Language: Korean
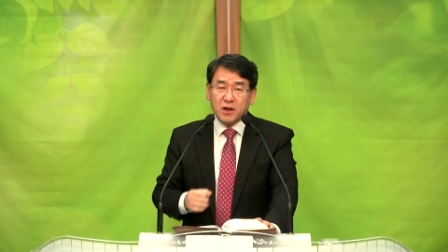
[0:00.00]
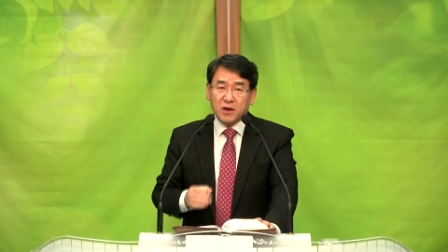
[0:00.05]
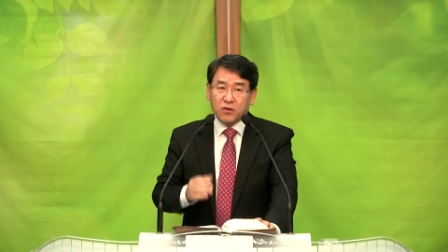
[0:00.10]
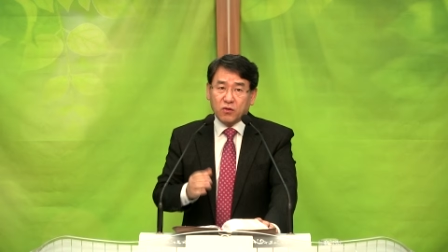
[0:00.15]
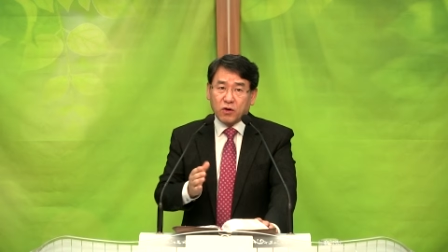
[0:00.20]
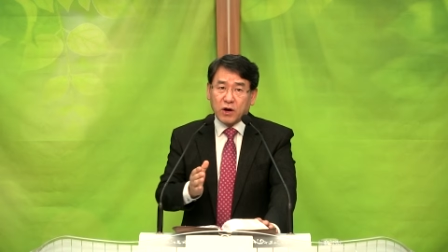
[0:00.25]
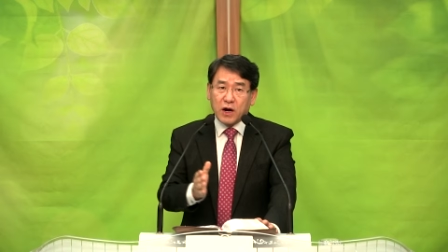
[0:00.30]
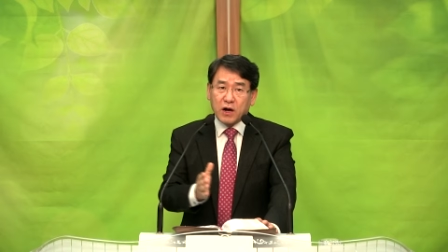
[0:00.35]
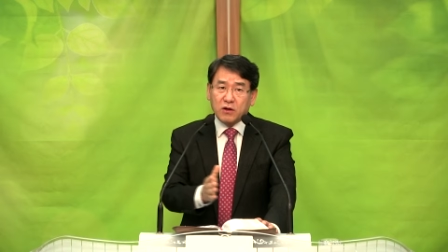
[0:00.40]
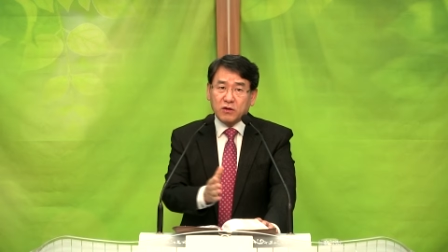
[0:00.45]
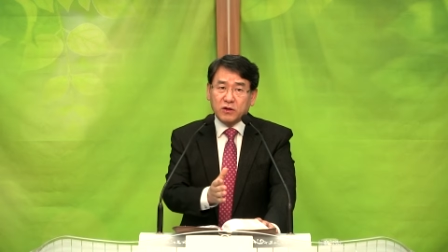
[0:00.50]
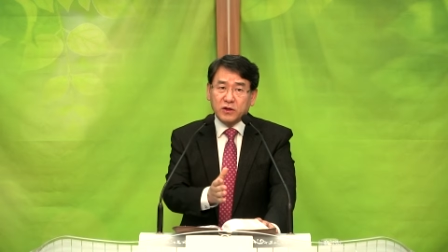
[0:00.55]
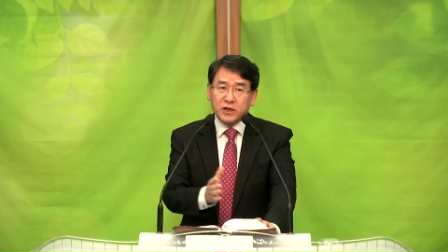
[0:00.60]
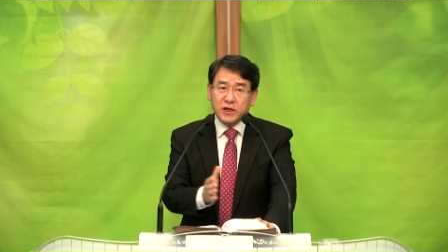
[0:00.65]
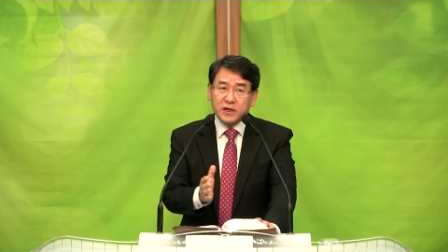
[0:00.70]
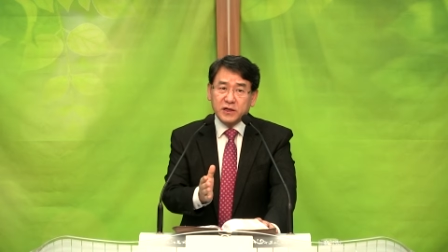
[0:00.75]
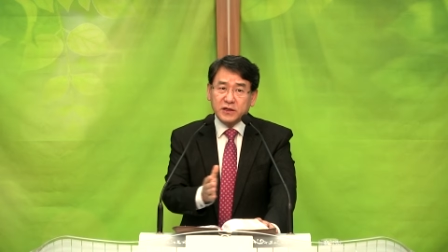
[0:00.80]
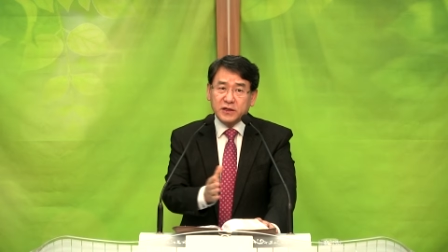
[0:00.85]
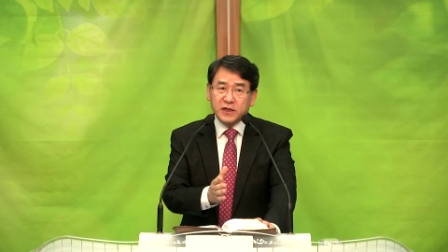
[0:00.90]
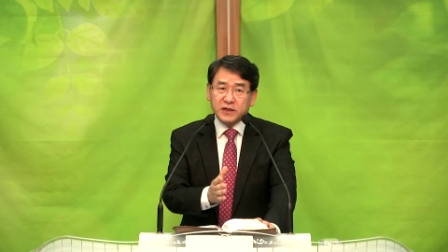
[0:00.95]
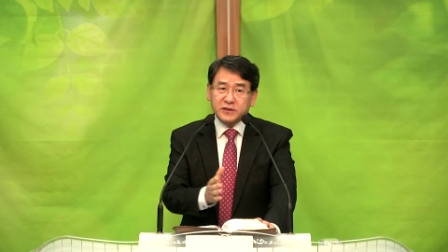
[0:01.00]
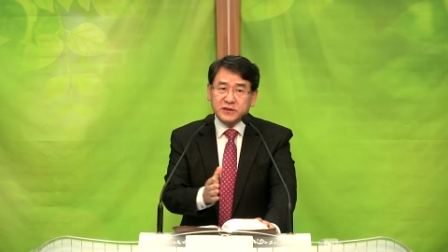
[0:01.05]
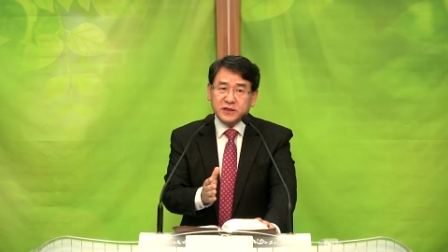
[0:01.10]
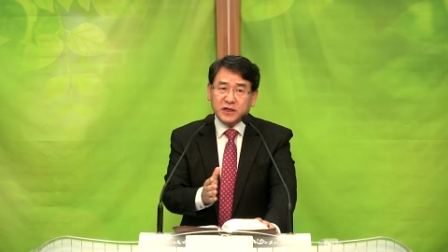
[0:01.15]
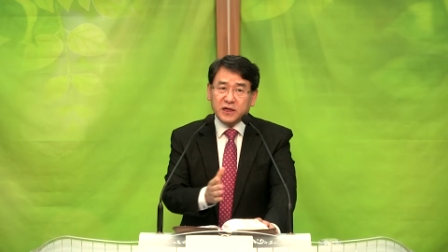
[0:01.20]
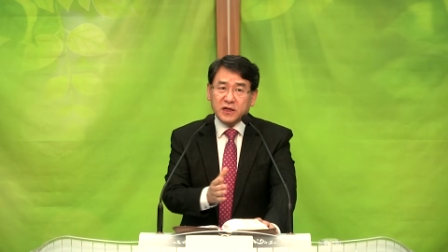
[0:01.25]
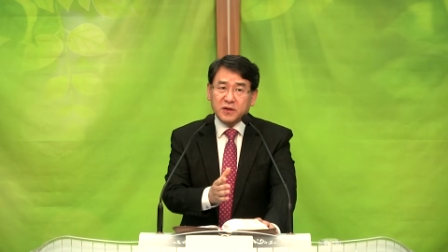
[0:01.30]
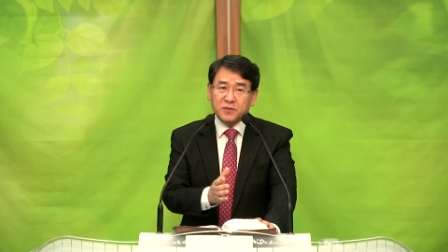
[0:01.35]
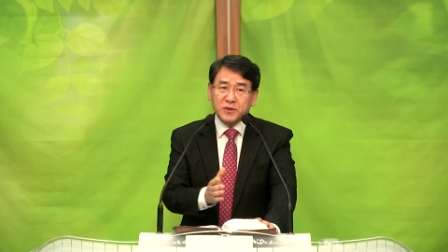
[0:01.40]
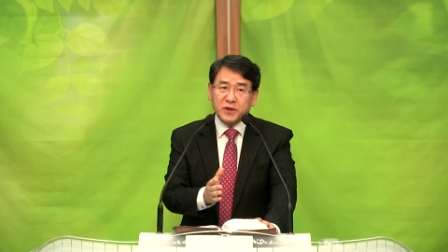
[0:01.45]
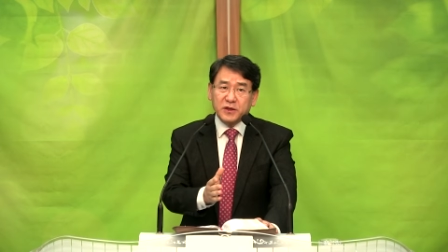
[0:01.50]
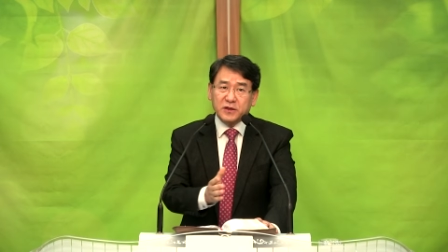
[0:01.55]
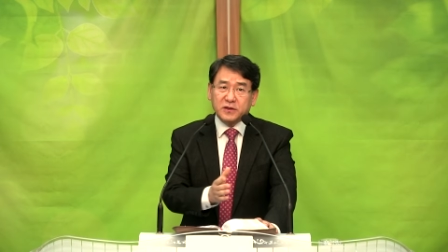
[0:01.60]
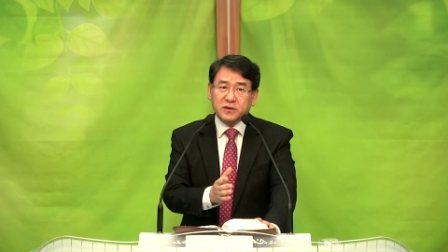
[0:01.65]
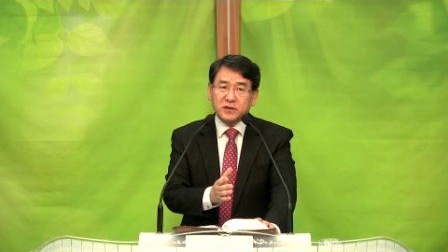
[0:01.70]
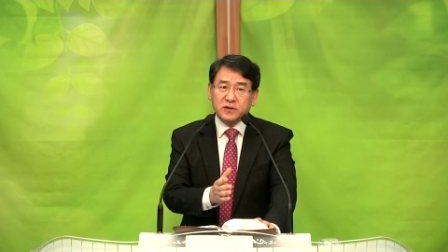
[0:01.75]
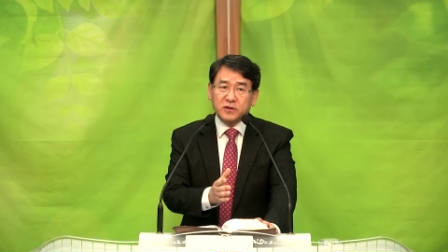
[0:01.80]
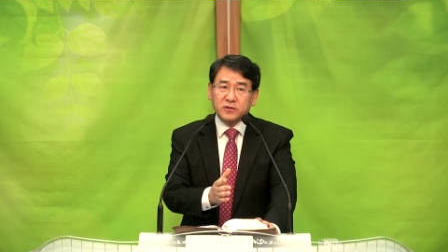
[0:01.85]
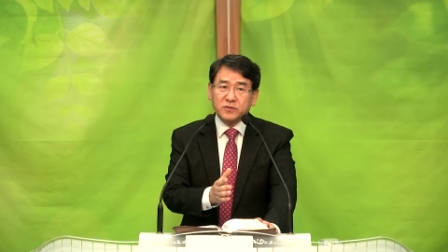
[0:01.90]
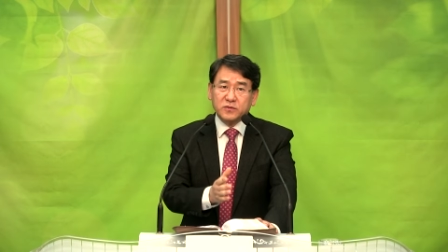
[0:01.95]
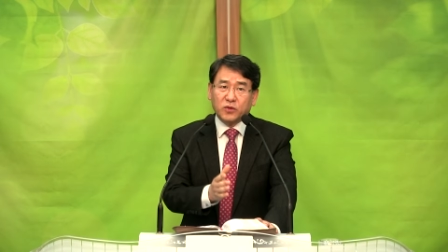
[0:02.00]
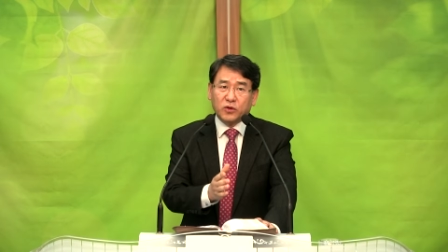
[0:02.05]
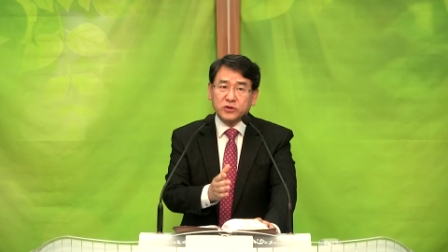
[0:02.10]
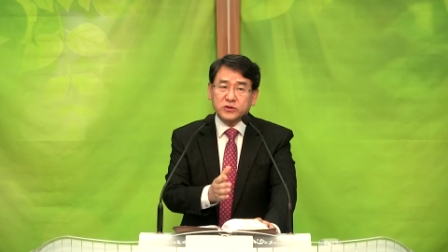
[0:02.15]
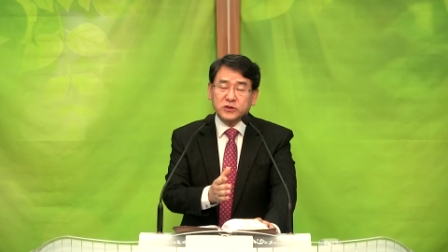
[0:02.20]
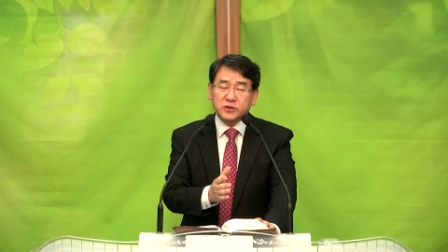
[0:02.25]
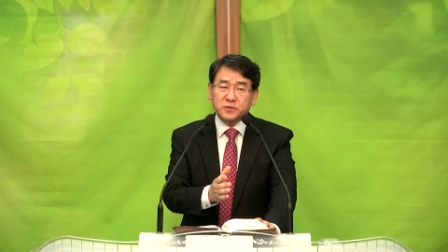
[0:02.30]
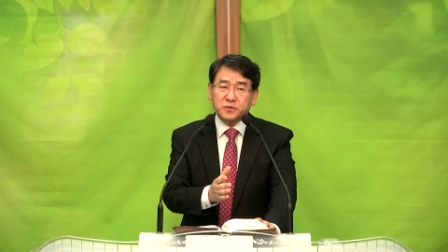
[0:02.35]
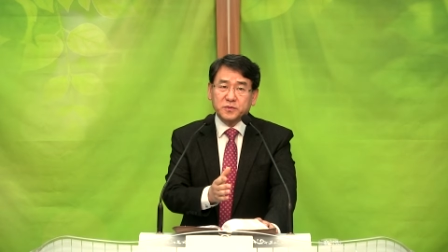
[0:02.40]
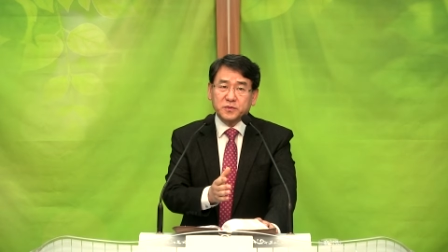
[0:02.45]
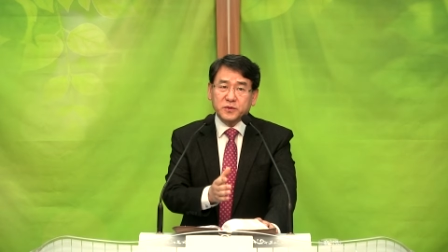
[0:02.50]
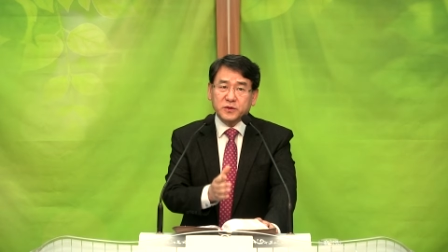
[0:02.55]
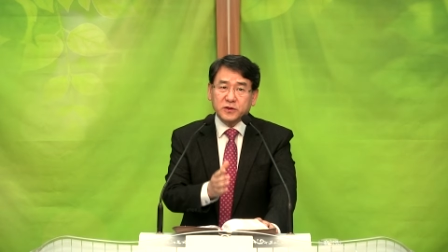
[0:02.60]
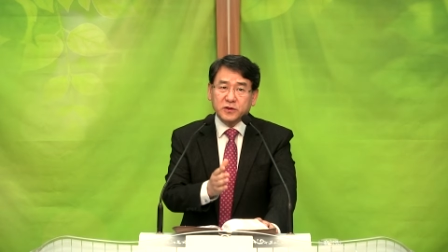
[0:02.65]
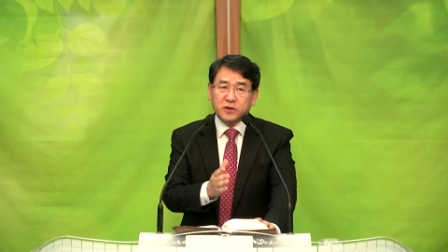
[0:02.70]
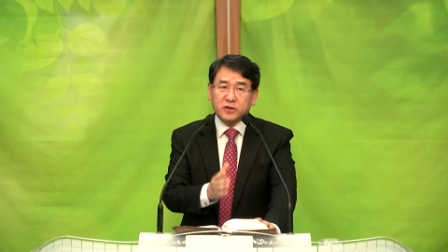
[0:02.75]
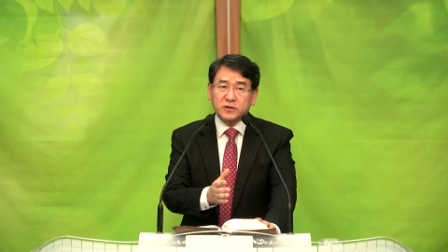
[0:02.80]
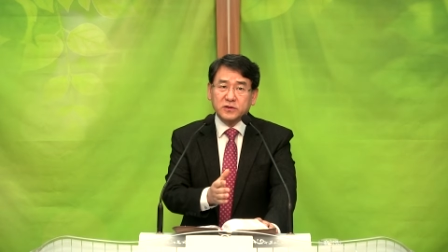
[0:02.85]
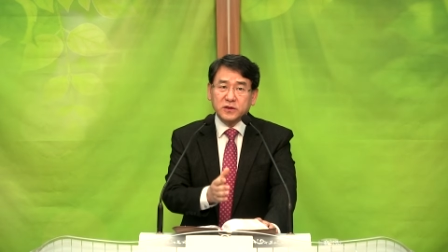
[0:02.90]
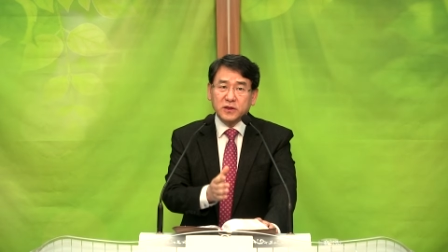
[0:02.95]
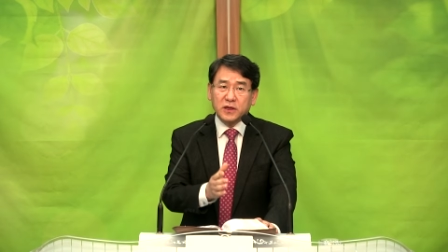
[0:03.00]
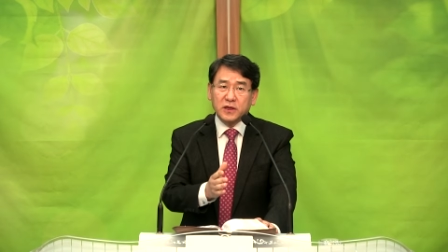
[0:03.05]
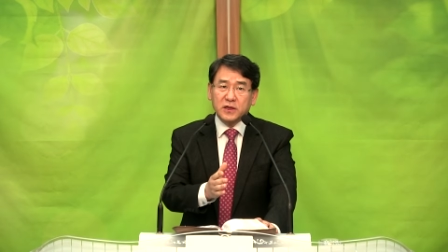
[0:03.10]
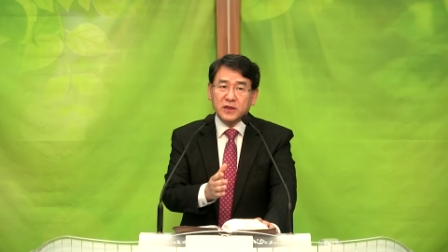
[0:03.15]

과거의 옛사람의 그런 모습, 그런